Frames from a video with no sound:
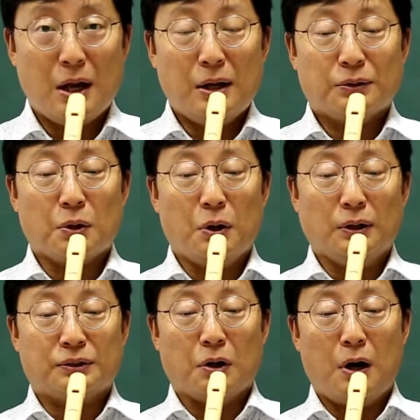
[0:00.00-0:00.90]
솔,
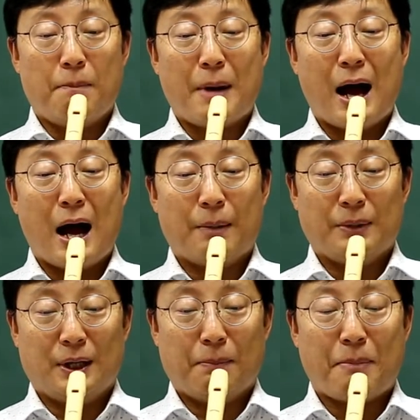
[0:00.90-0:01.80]
솔, 파,
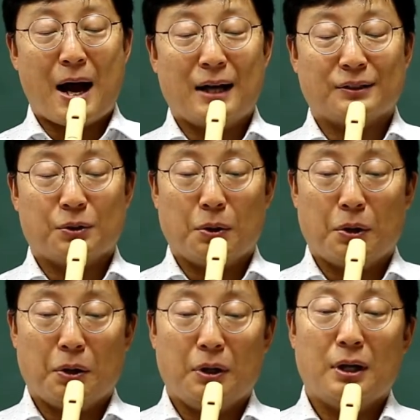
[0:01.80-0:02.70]
미, 파,
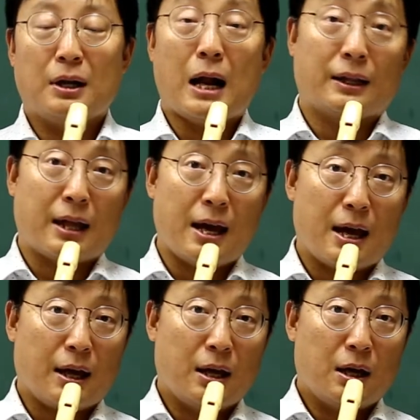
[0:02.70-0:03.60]
솔. 할
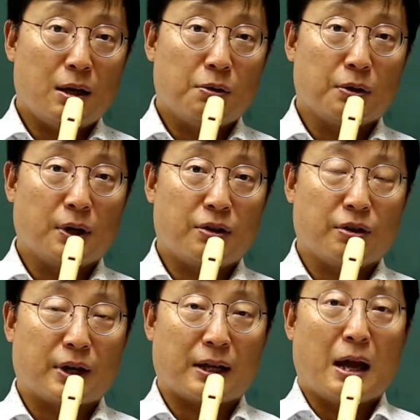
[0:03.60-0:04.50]
때 여기에서
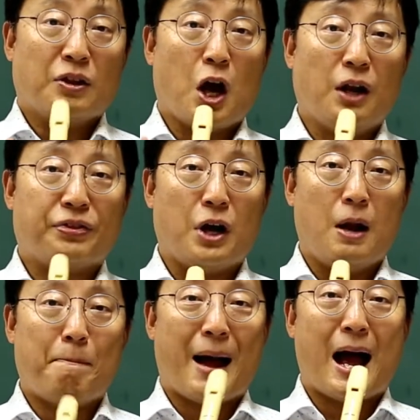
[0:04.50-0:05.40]
이렇게 솔,
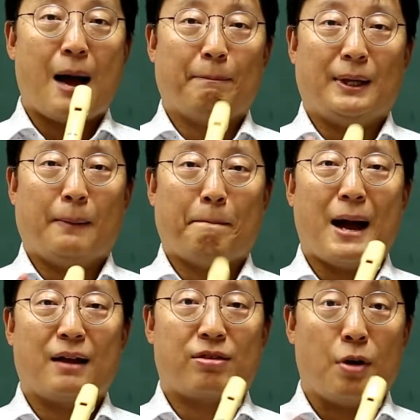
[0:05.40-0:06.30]
솔, 파, 미,
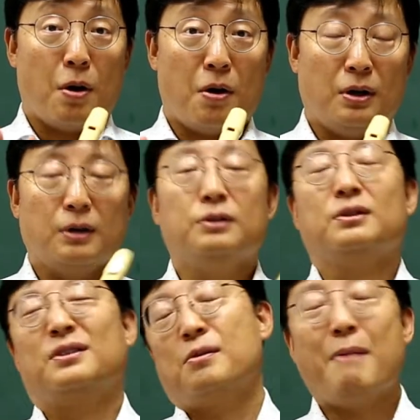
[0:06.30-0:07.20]
파, 솔 이런
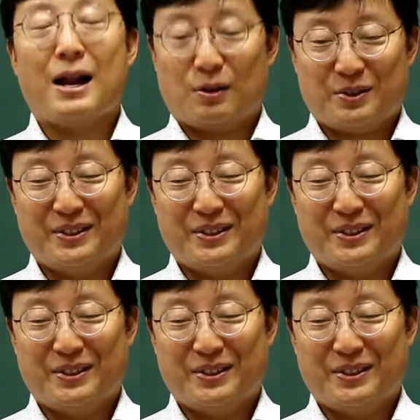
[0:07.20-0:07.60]
거 말고.